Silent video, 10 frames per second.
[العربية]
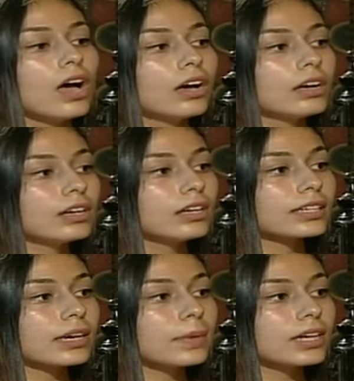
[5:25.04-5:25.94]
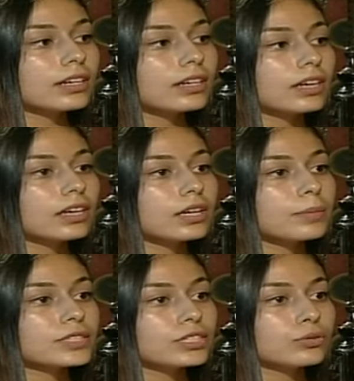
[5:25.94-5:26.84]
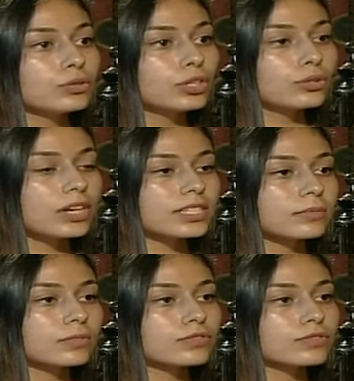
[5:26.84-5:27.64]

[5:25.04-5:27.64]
آه كمان آه بدي اقول انه لازم